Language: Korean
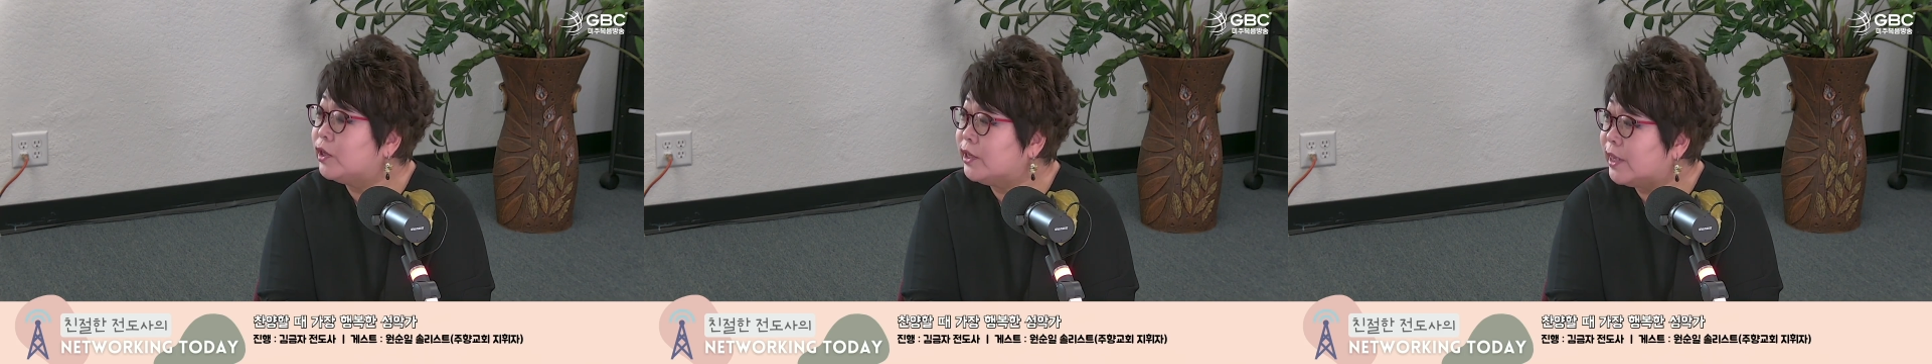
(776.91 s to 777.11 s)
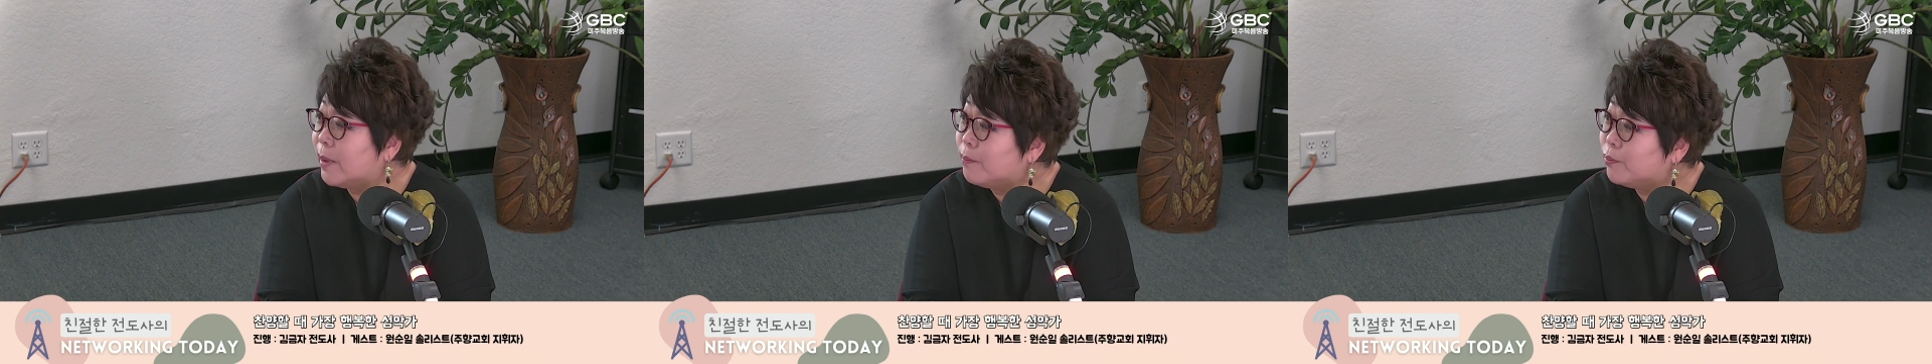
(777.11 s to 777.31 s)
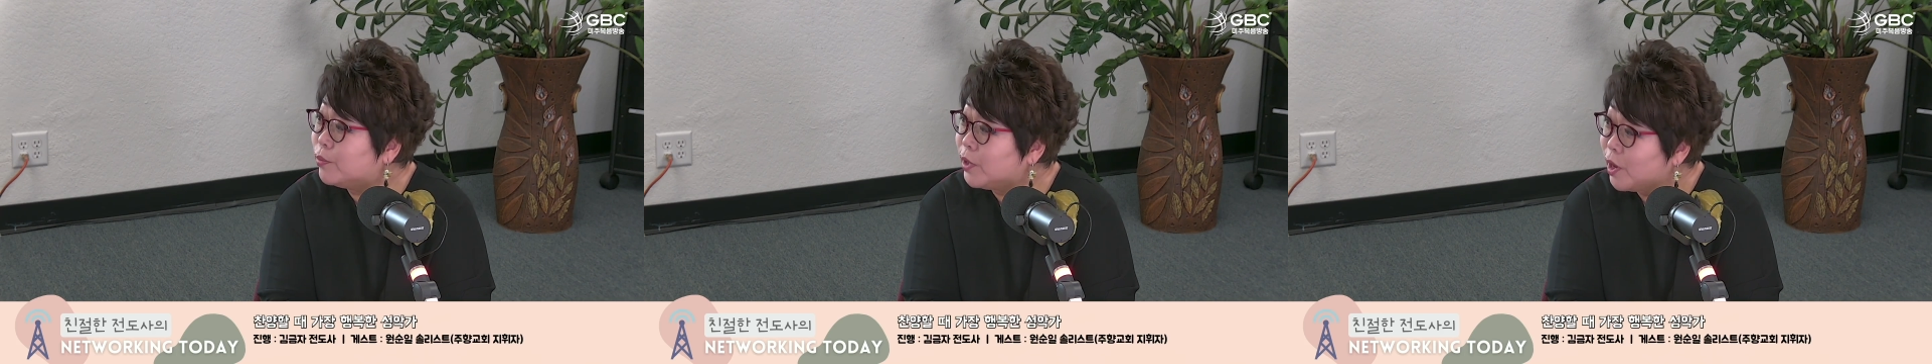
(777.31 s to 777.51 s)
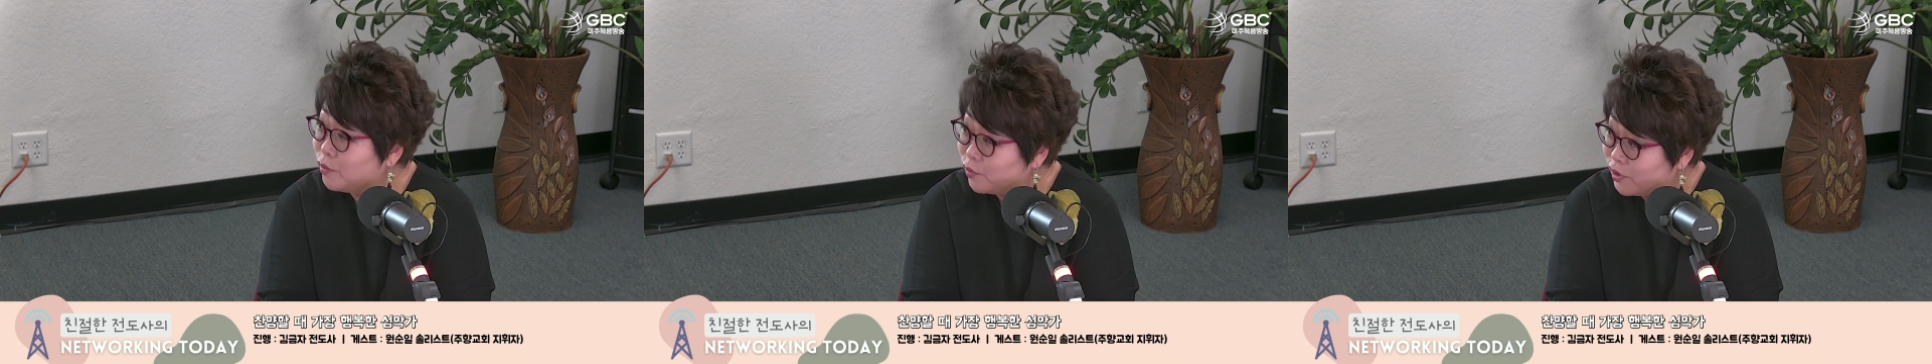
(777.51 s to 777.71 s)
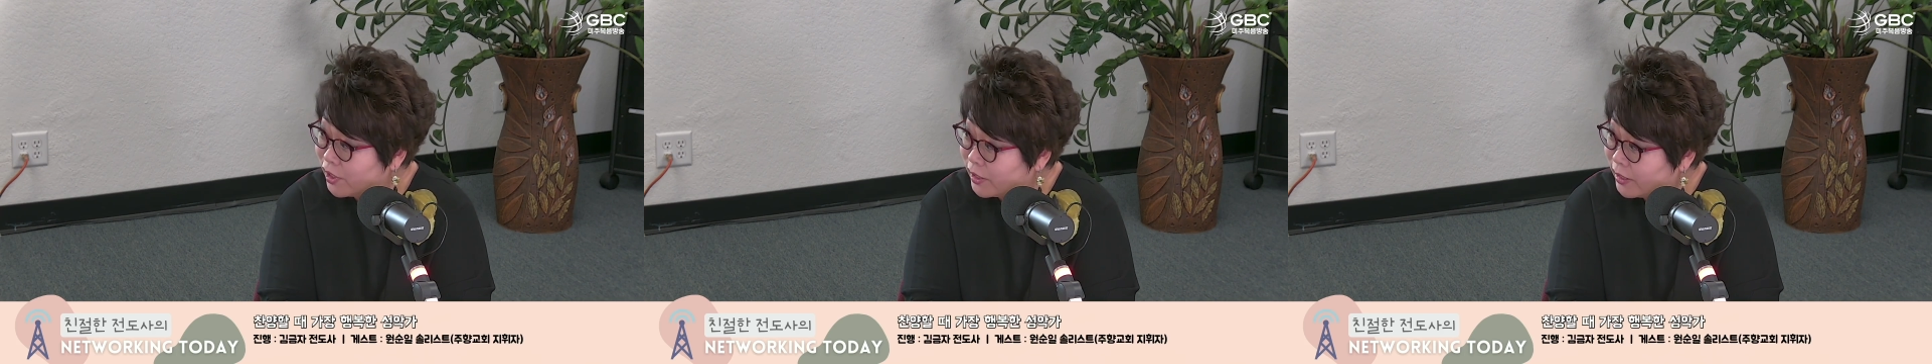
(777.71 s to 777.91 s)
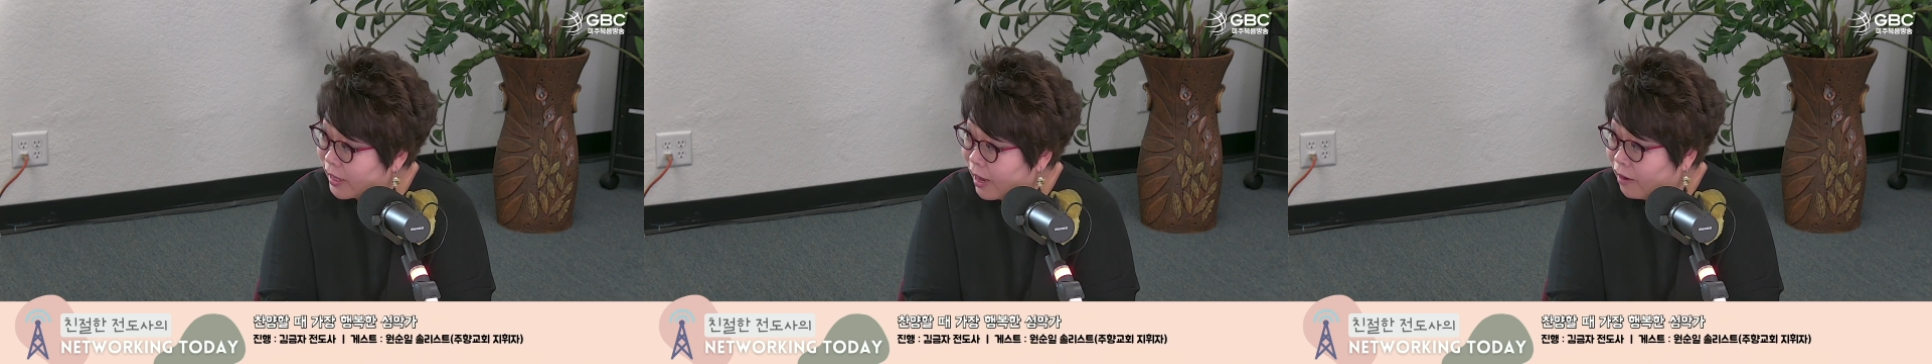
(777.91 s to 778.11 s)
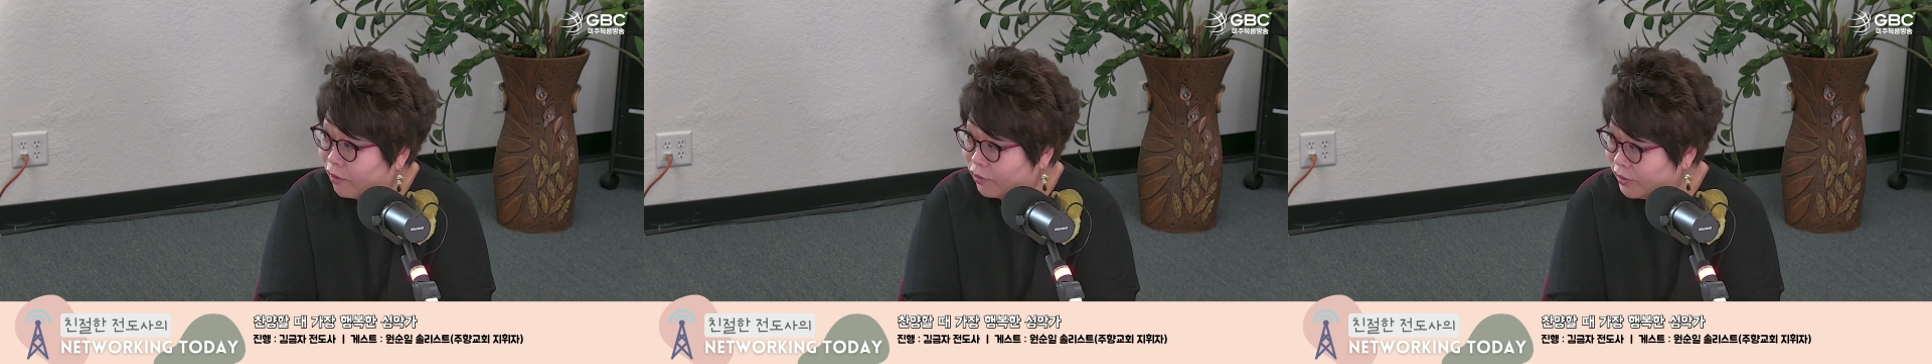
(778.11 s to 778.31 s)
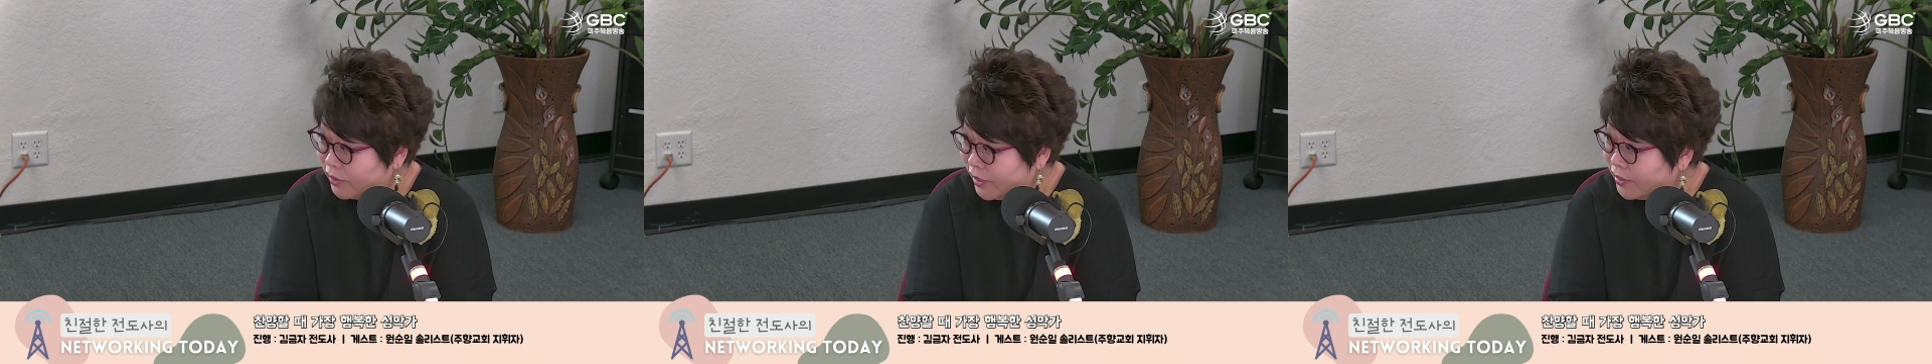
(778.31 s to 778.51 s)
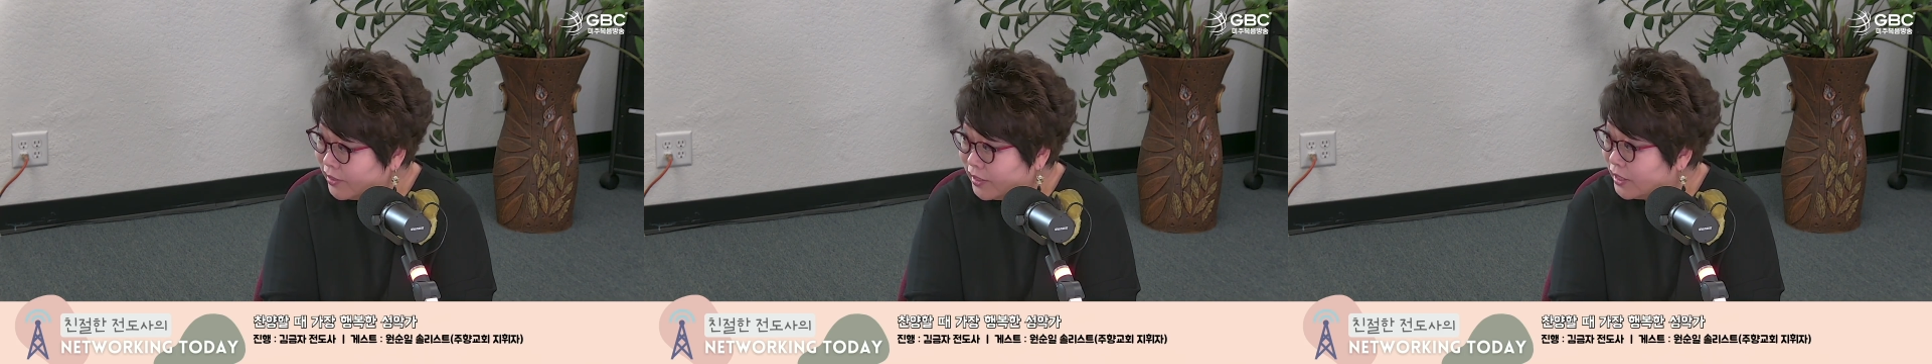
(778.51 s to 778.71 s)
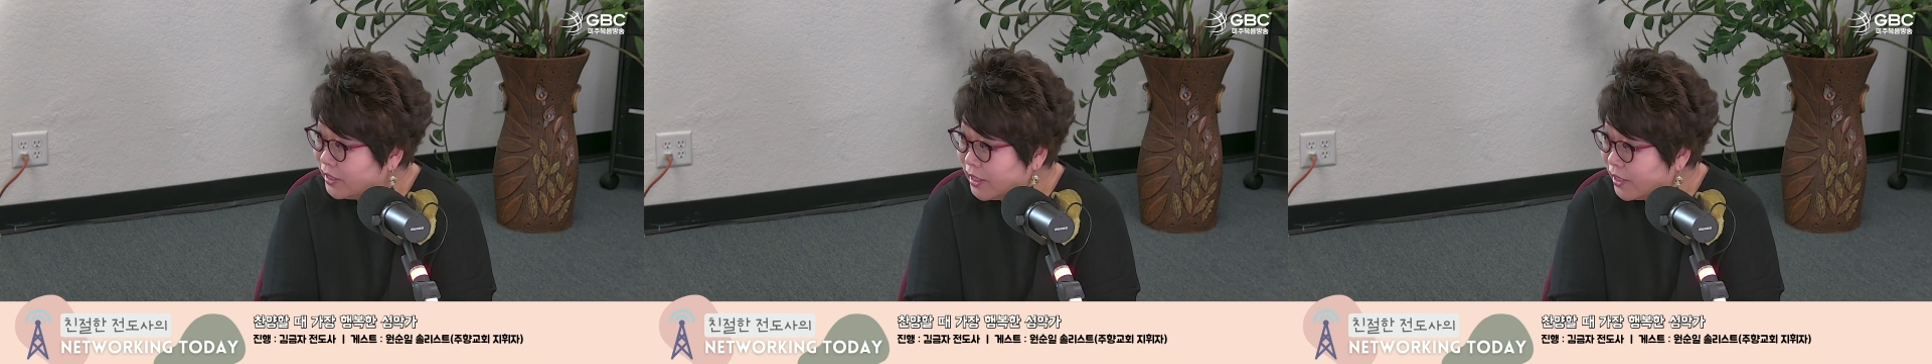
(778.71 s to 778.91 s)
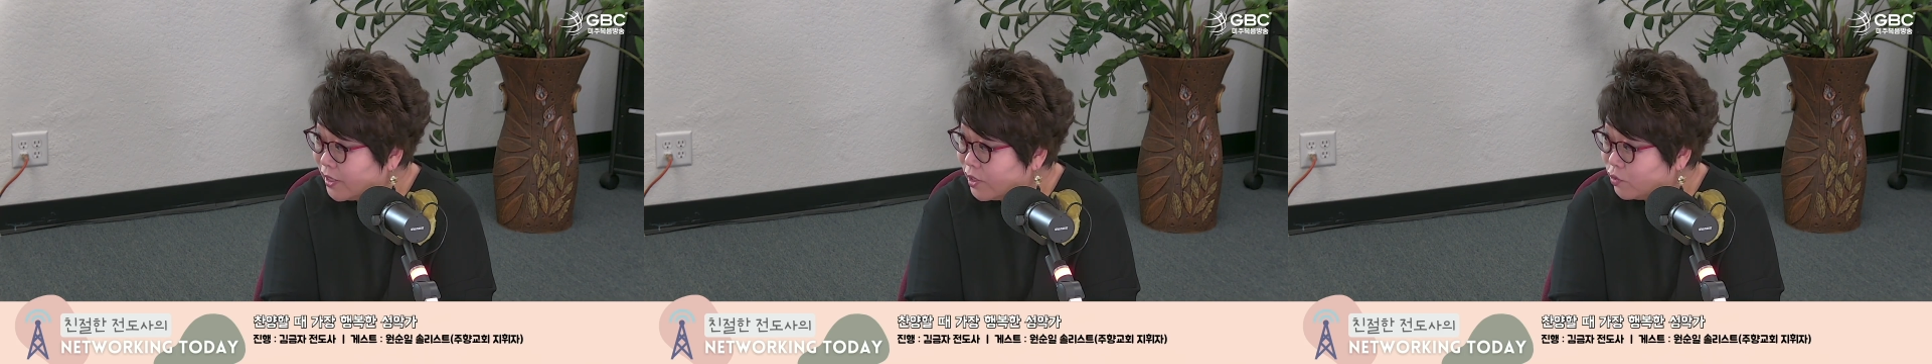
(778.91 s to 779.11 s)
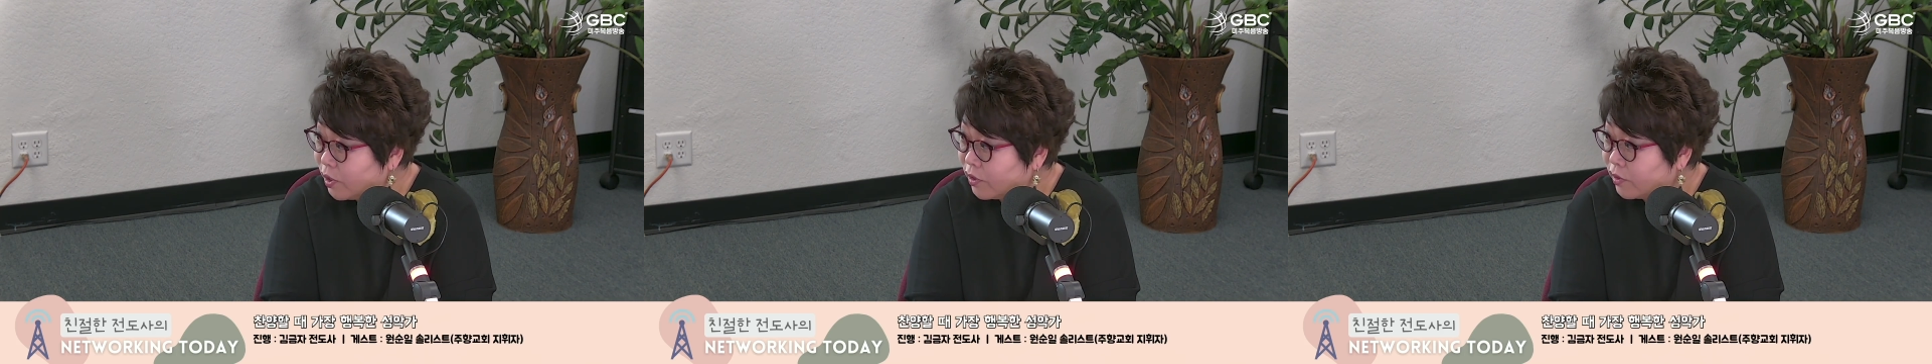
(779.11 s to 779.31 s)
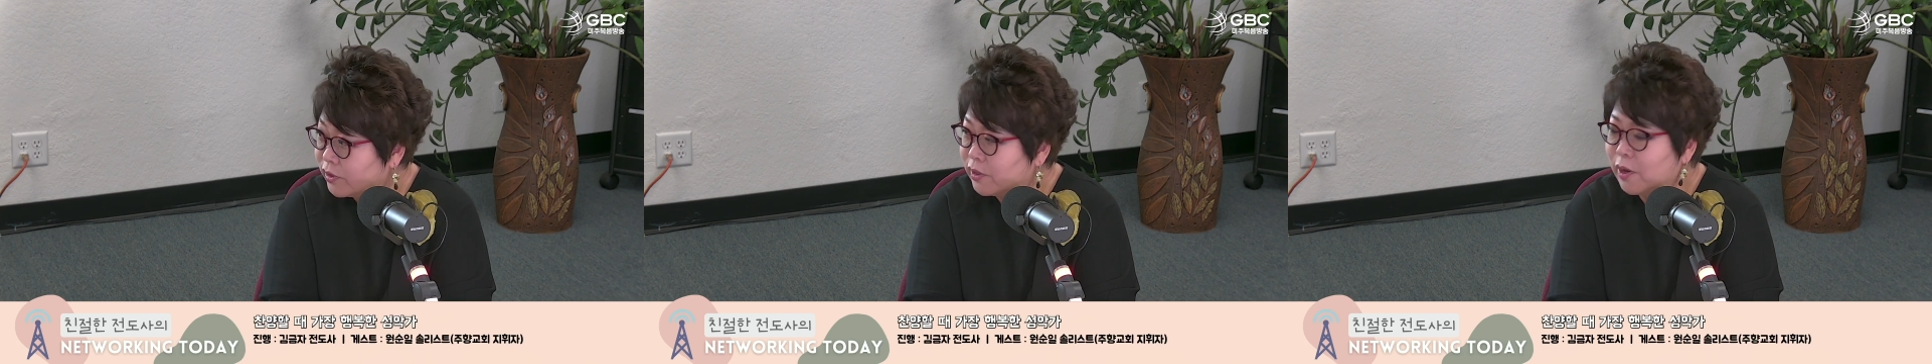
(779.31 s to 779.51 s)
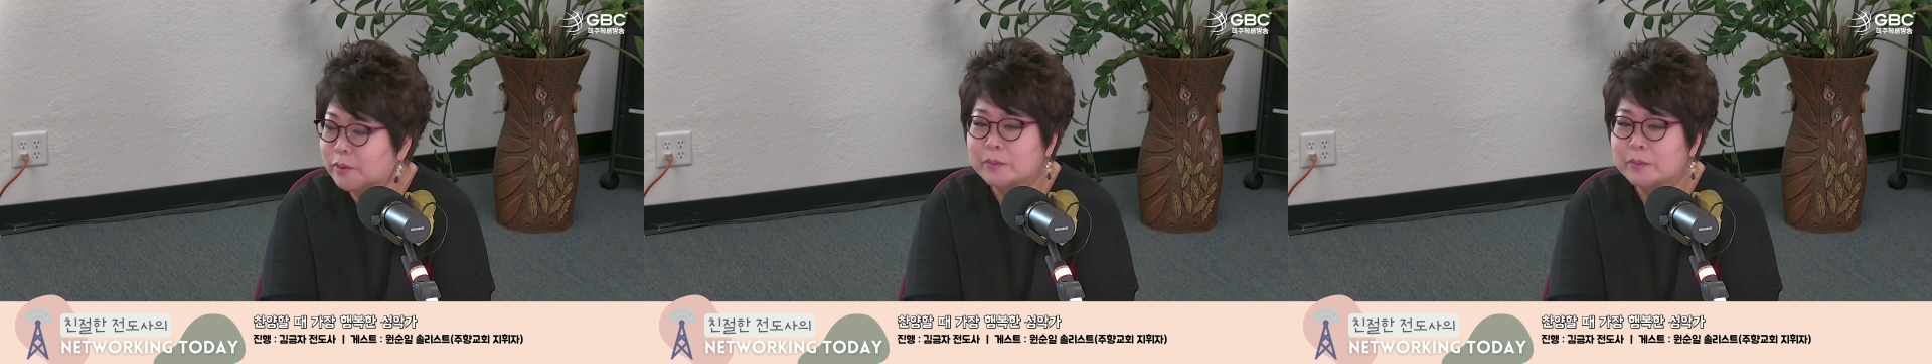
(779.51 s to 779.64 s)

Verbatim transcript: 예쁘게 웃는다. 어떻게든 칭찬할 수 있거든요.